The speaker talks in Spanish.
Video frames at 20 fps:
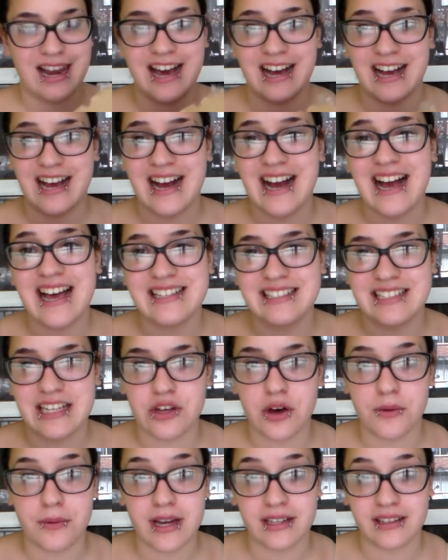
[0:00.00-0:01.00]
la caja ha
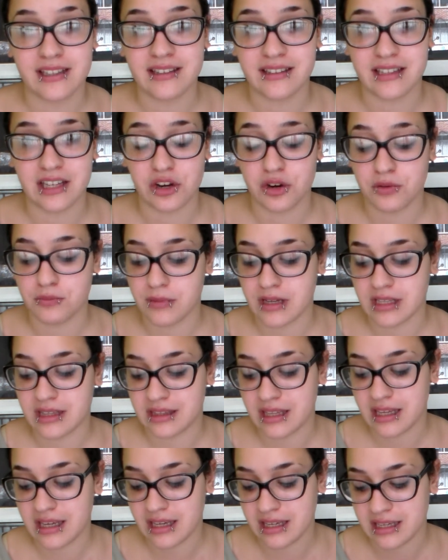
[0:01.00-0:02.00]
sido abierta
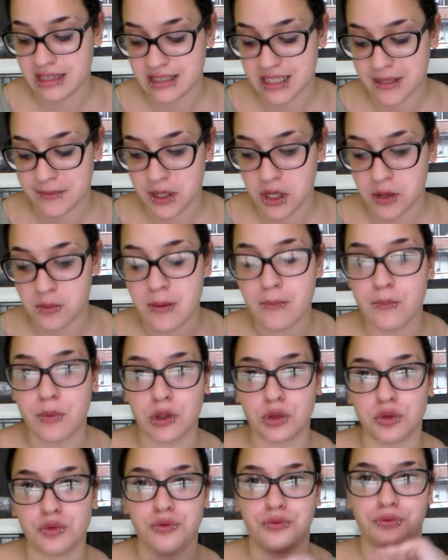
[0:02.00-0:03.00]
anteriormente y se ve como han
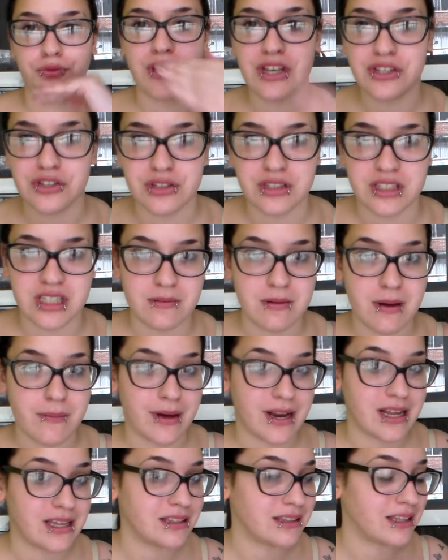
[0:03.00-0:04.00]
puesto un piso encima
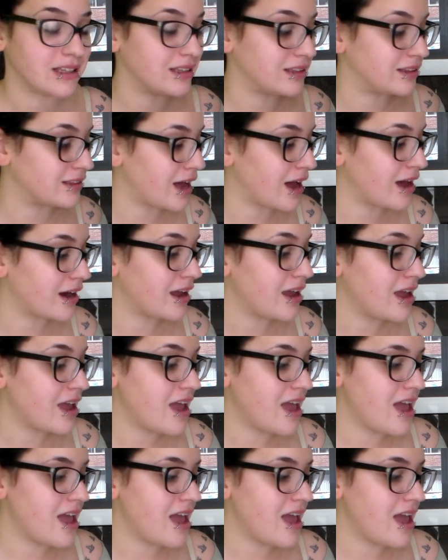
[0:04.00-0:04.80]
para intentar